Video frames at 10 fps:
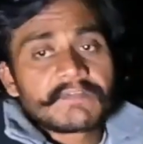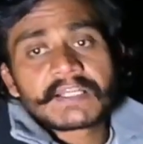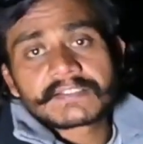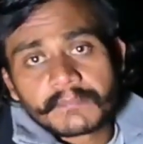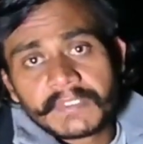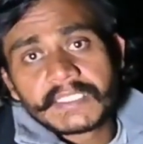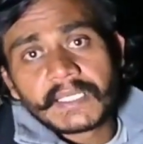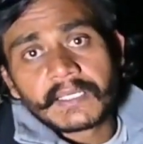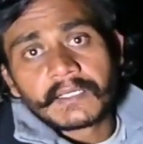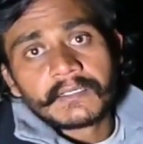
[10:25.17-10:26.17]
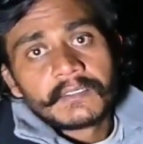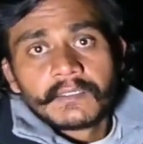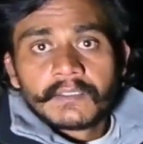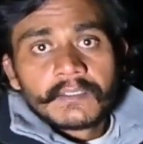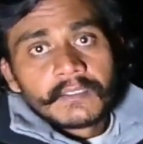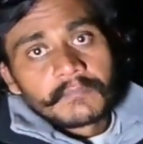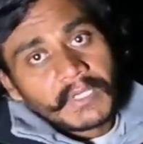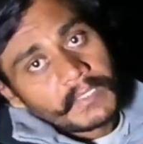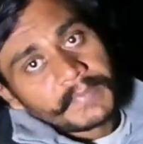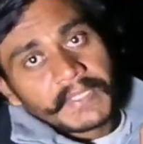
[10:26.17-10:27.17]
वाना सब मिल जाएगा
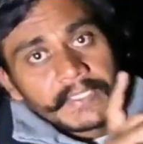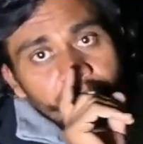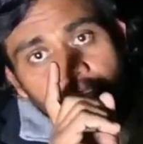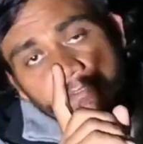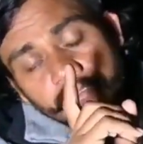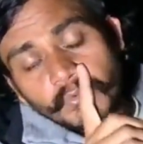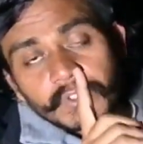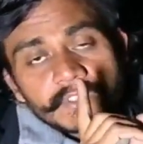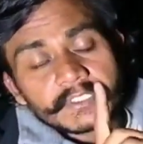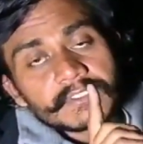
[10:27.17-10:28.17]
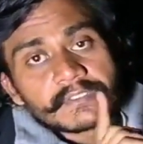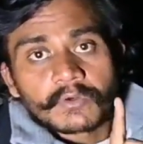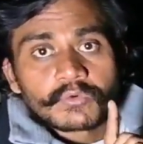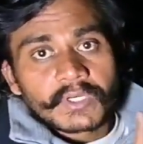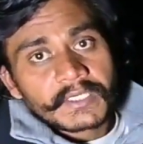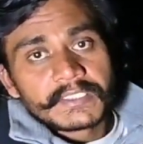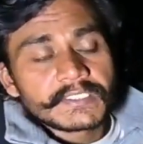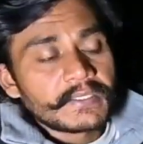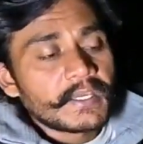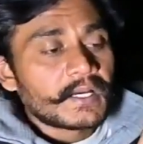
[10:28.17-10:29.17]
भाई अपना एक कोई चीज़ ज़रूर रखनी
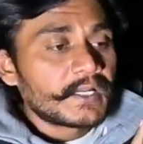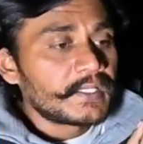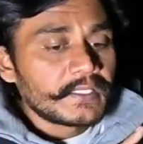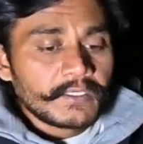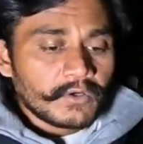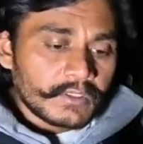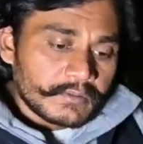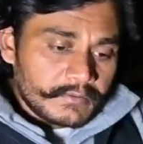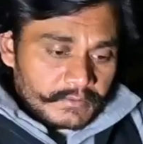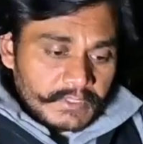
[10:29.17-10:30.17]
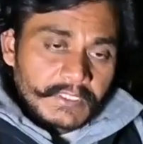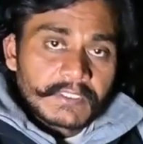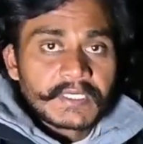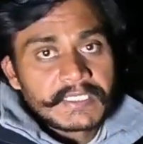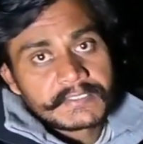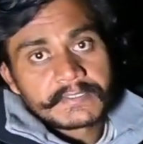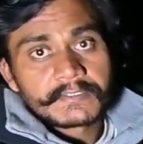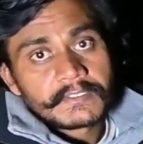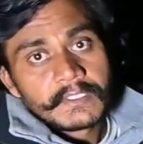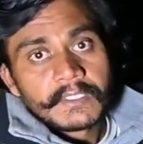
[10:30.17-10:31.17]
चाहिए खाने की और ये गैस
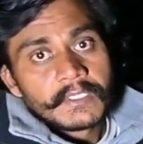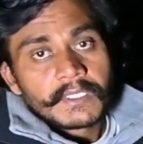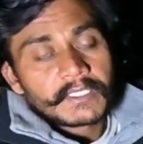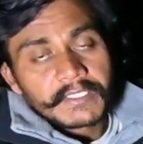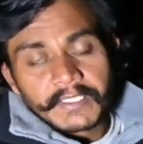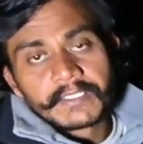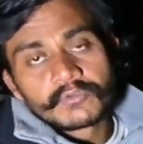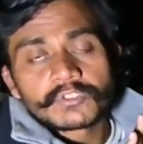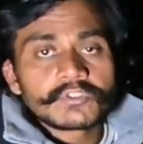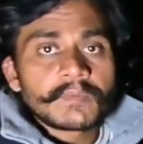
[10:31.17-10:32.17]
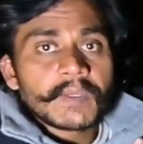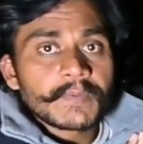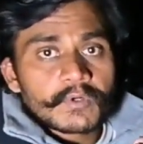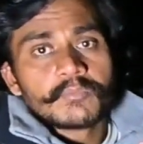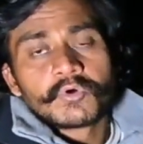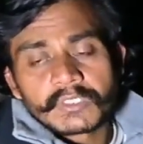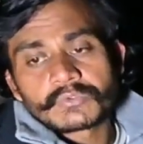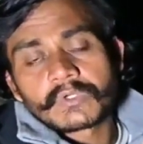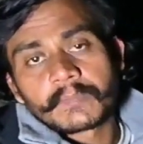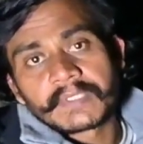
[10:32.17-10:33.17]
अगर ये नहीं होती तो भाई मेरे को भूखा
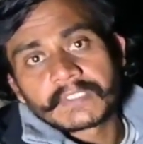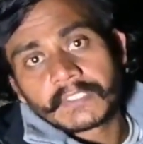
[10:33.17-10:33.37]
सोना पड़ता